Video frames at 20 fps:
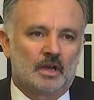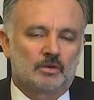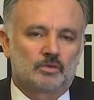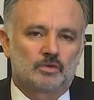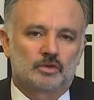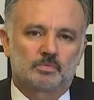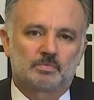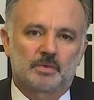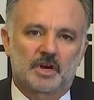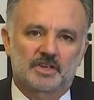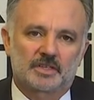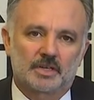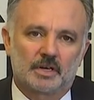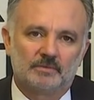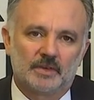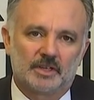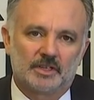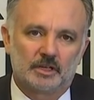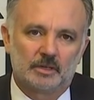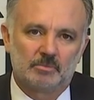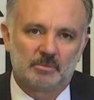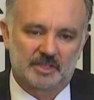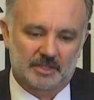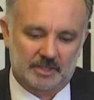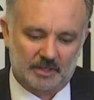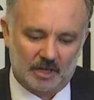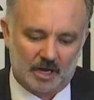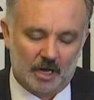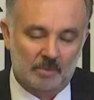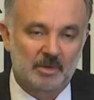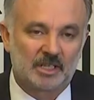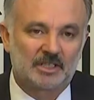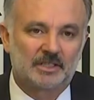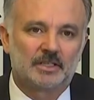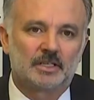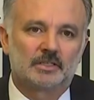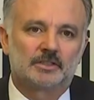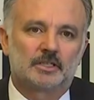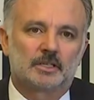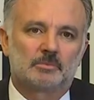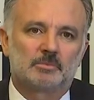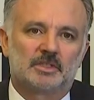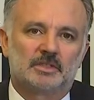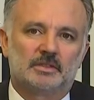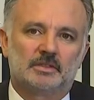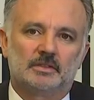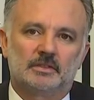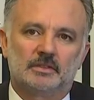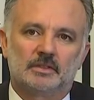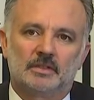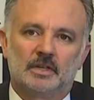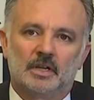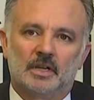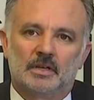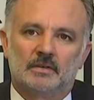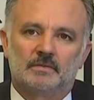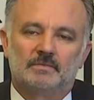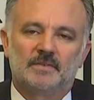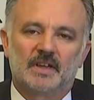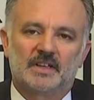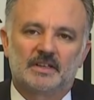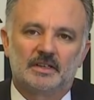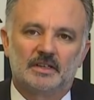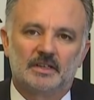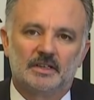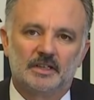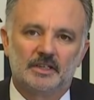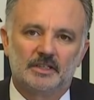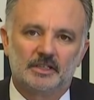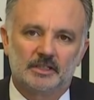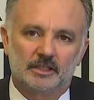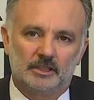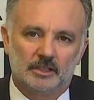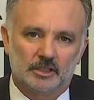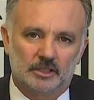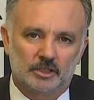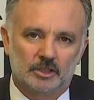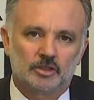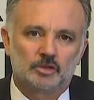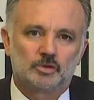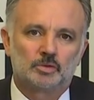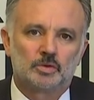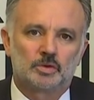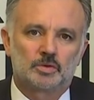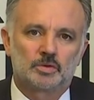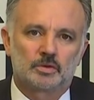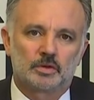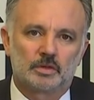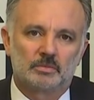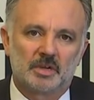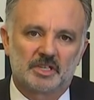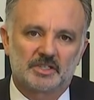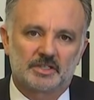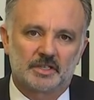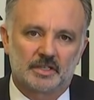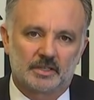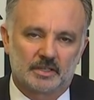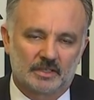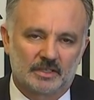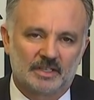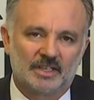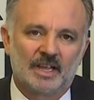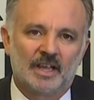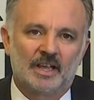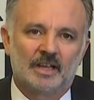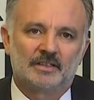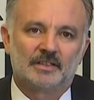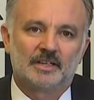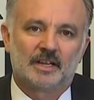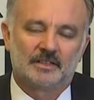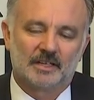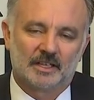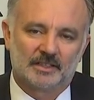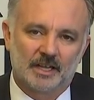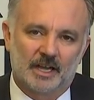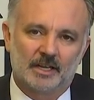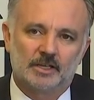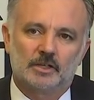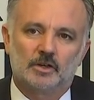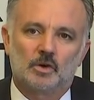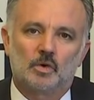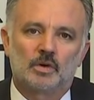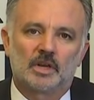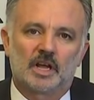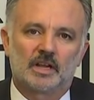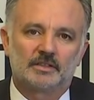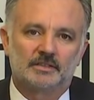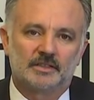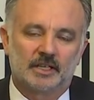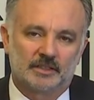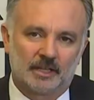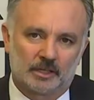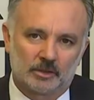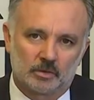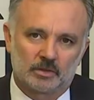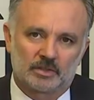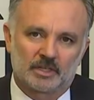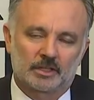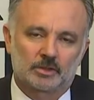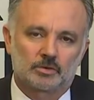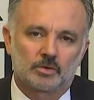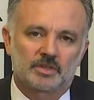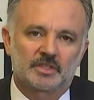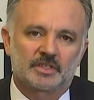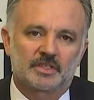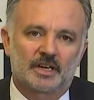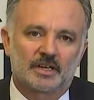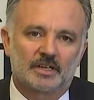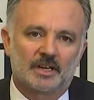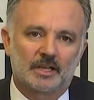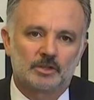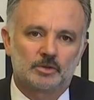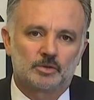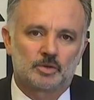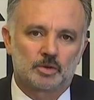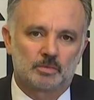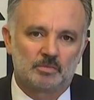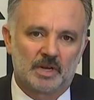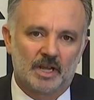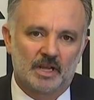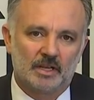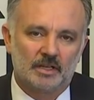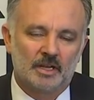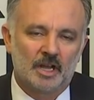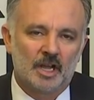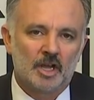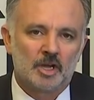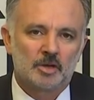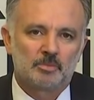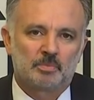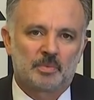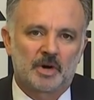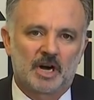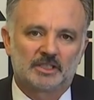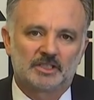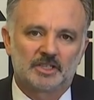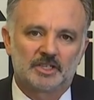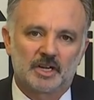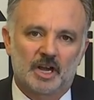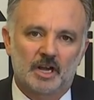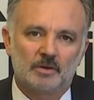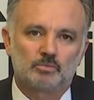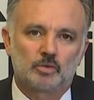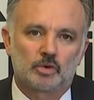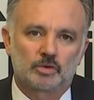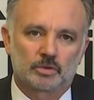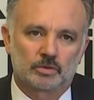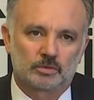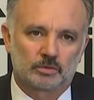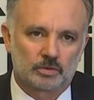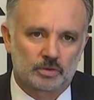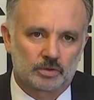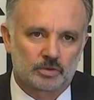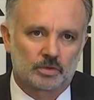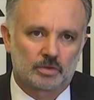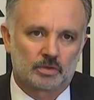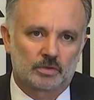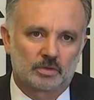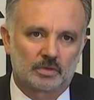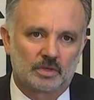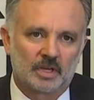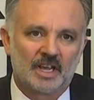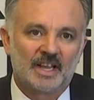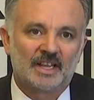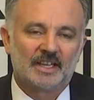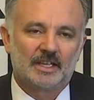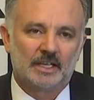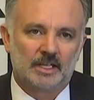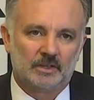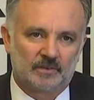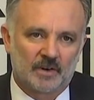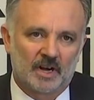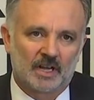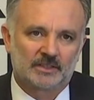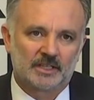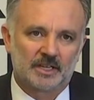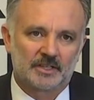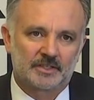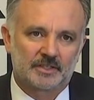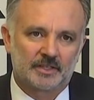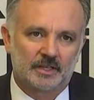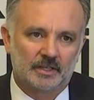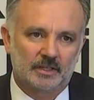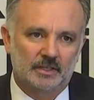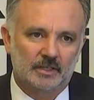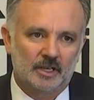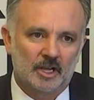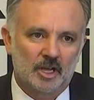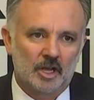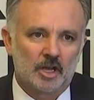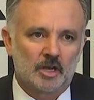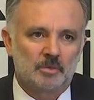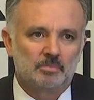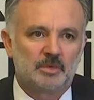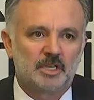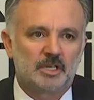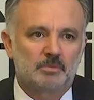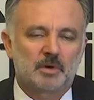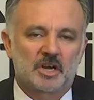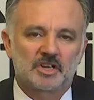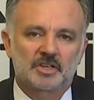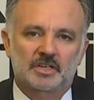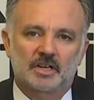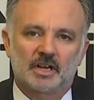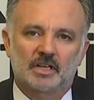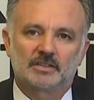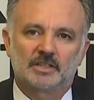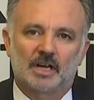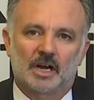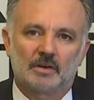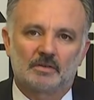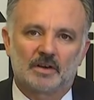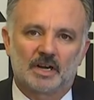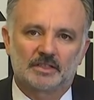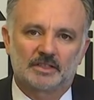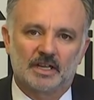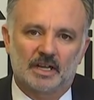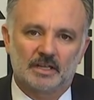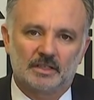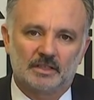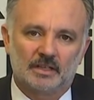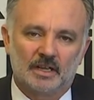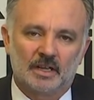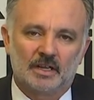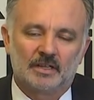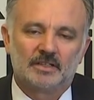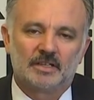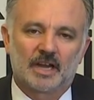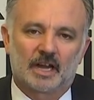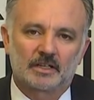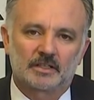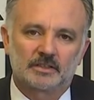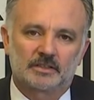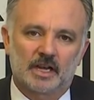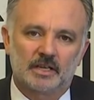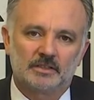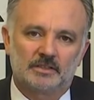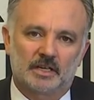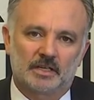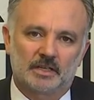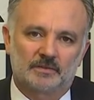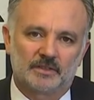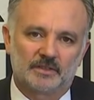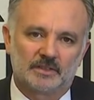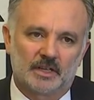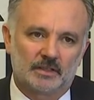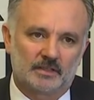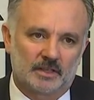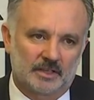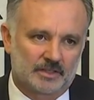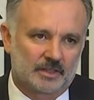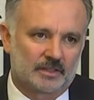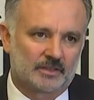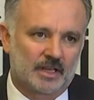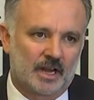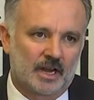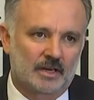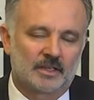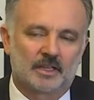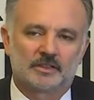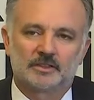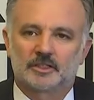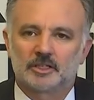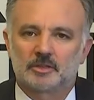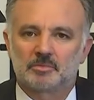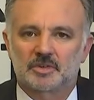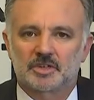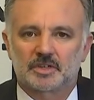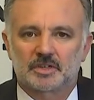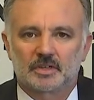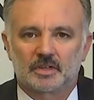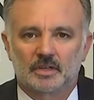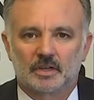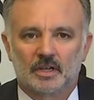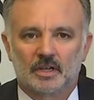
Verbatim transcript: Grup Başkan Vekilimiz Ahmet Yıldırım'ın vekilliğinin düşürülmesine neden olan, neden olarak gösterilen cümle padişah bozuntusu ifadesi bir başka davada Yargıtay tarafından nasıl değerlendirilmiş?